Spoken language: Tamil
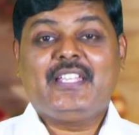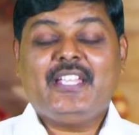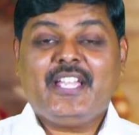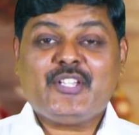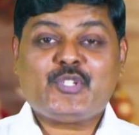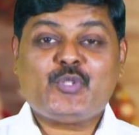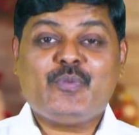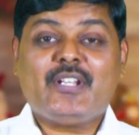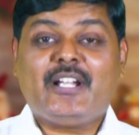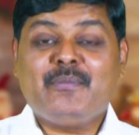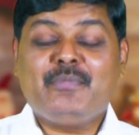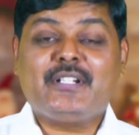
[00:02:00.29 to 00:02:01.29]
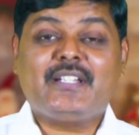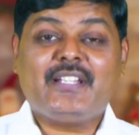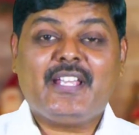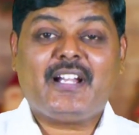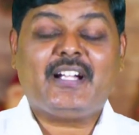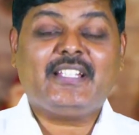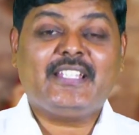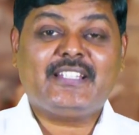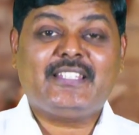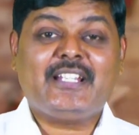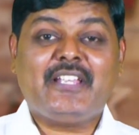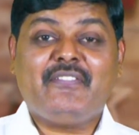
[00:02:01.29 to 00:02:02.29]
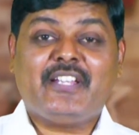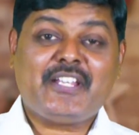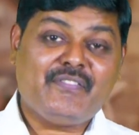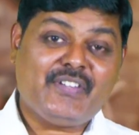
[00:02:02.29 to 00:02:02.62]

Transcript: இயேசுவின் அன்பிற்கு நேராக எத்தனை பேரை